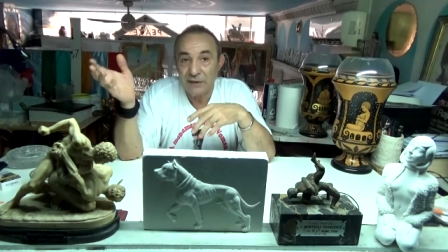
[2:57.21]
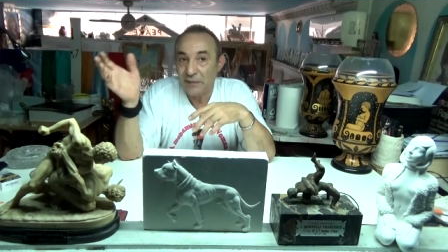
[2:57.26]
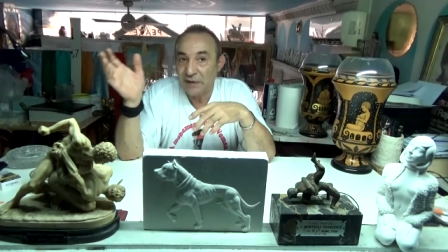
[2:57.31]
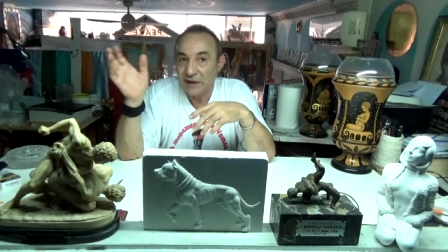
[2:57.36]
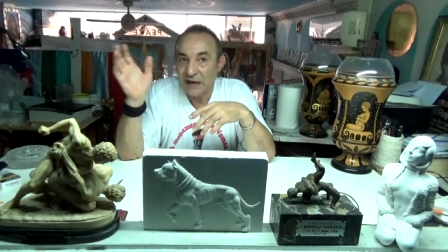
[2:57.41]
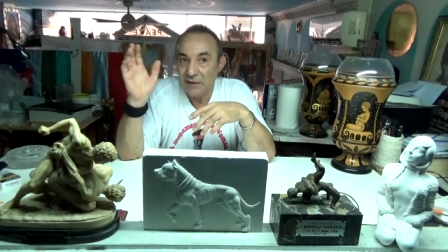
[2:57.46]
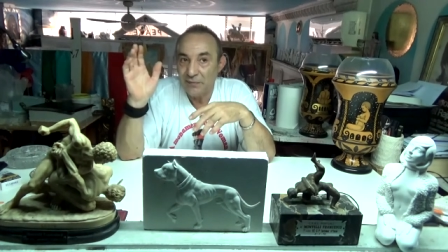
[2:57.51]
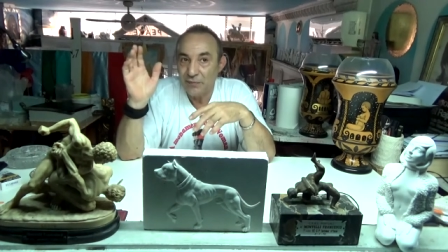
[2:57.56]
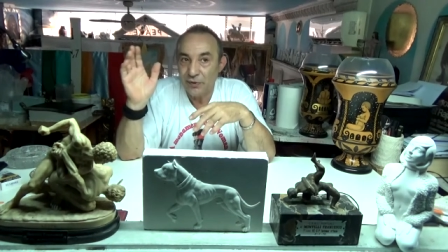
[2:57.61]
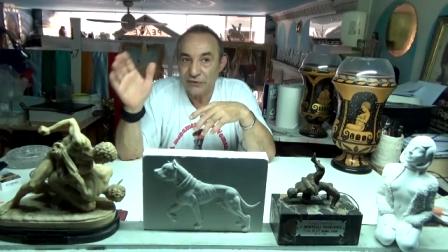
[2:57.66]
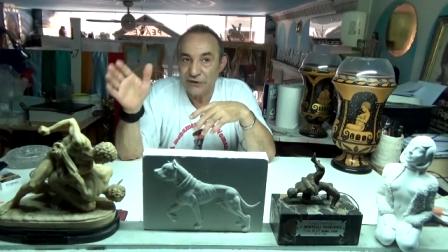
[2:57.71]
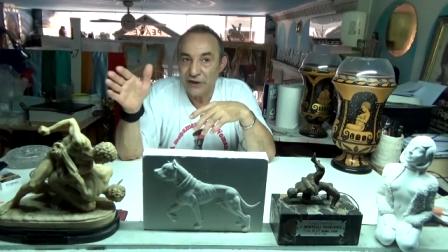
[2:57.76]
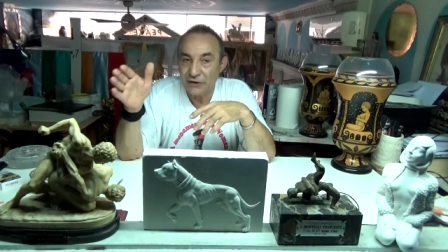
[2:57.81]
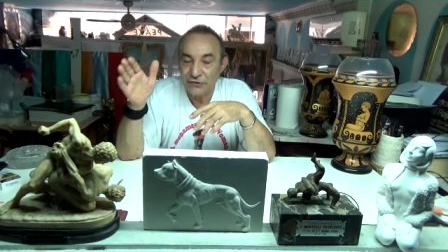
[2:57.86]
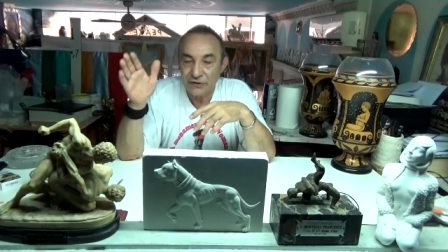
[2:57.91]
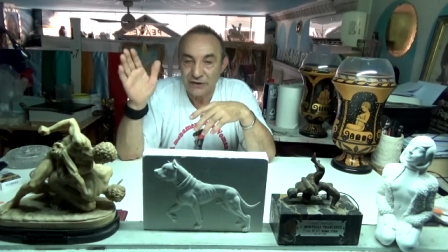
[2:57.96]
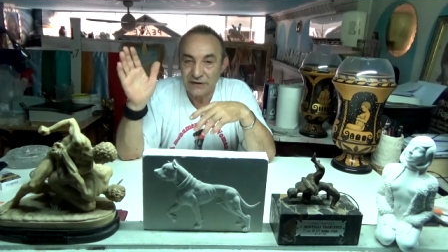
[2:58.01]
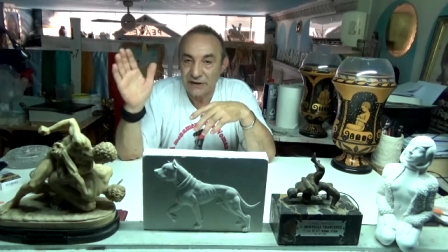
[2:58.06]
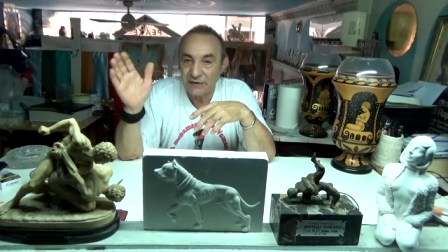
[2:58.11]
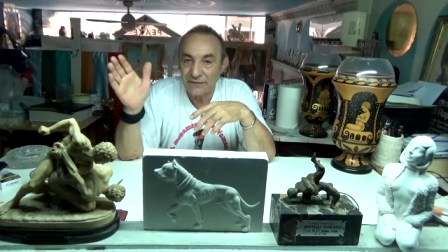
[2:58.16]
perché il
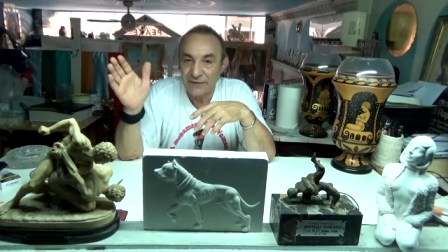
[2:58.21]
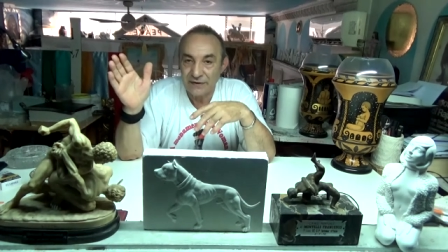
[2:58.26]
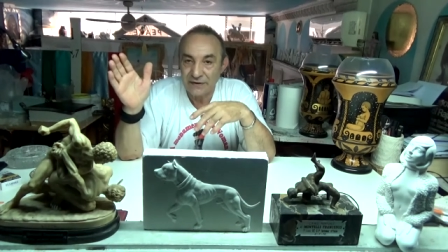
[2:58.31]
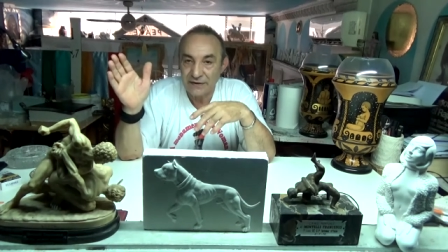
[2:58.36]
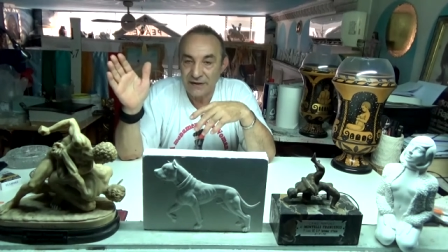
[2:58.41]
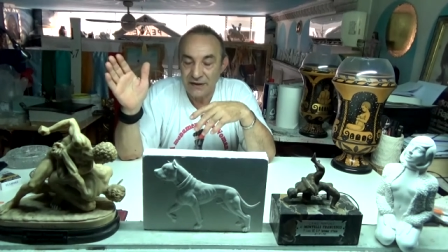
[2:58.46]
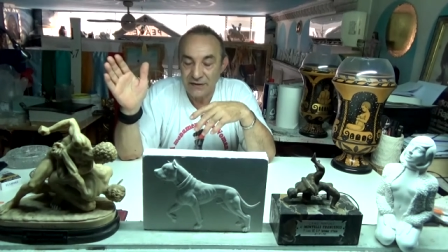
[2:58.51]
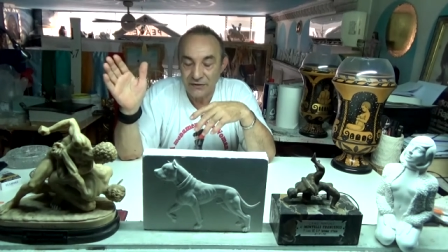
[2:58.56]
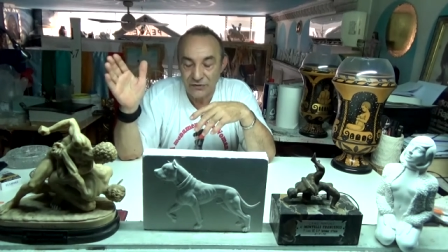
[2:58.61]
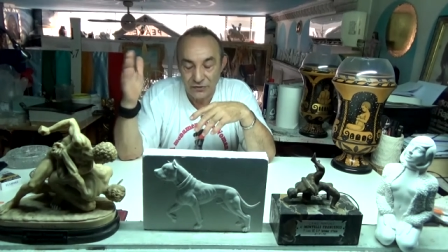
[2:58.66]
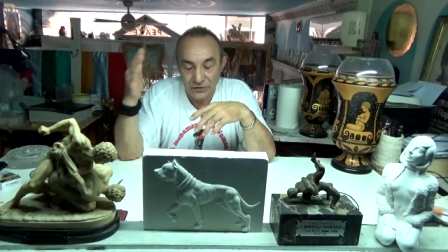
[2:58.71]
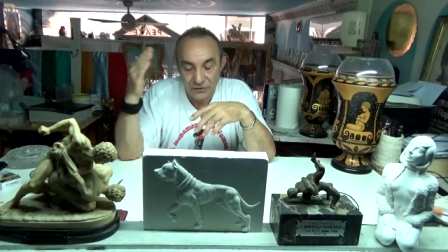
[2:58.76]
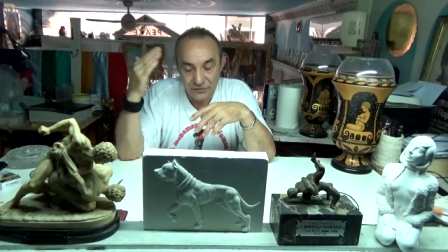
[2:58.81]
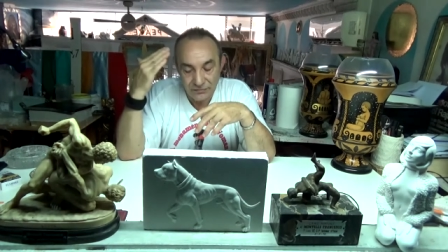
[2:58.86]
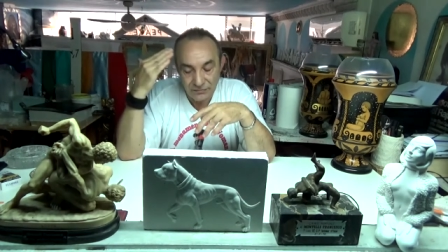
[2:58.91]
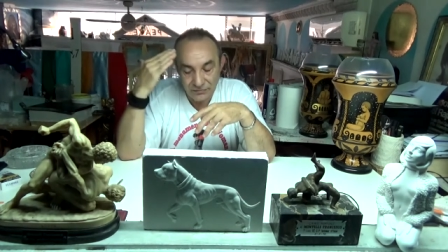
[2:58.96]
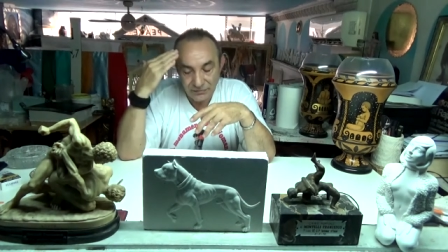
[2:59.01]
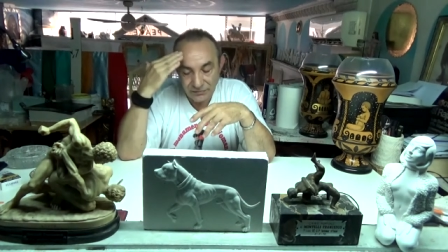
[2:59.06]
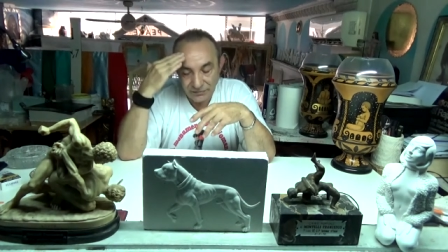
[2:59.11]
progetto che sta facendo